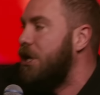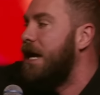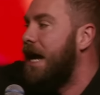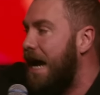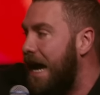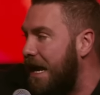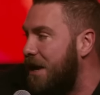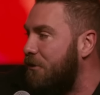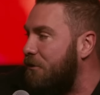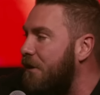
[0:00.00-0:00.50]
um
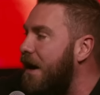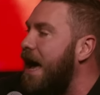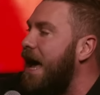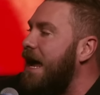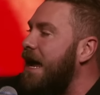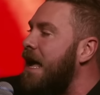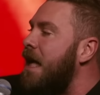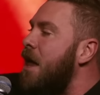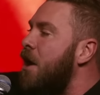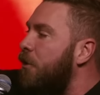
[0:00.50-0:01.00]
dia ele
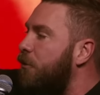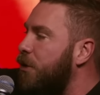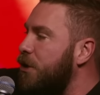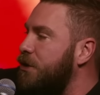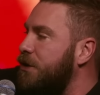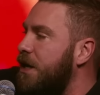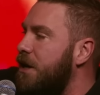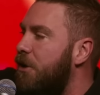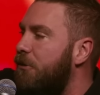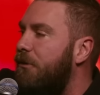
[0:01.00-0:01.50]
vem,
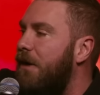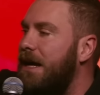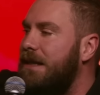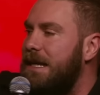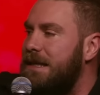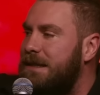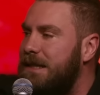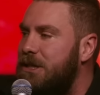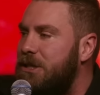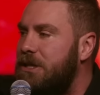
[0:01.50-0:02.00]
você não
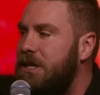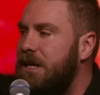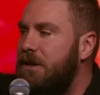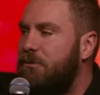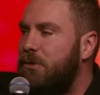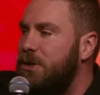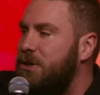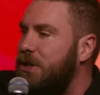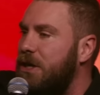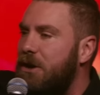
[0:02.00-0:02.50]
vai
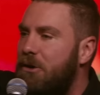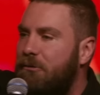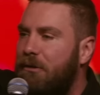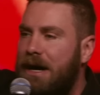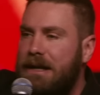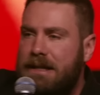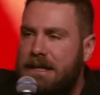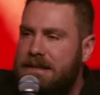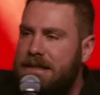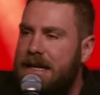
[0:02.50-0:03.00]
desistir, você não
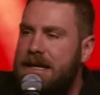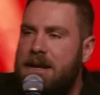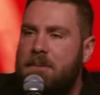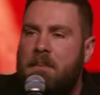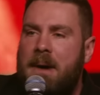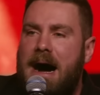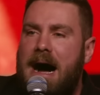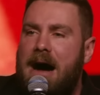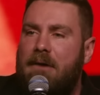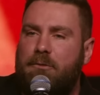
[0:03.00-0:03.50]
vai
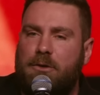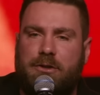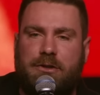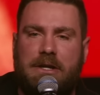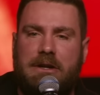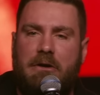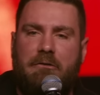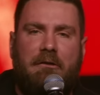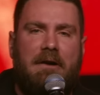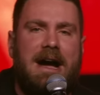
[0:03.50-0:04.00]
desanimar,
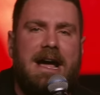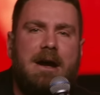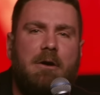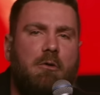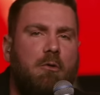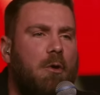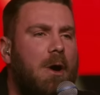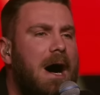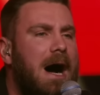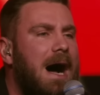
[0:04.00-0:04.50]
você não vai
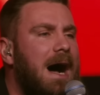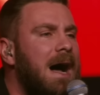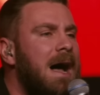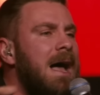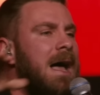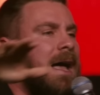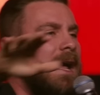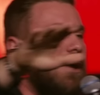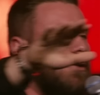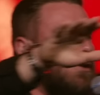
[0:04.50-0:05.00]
recuar.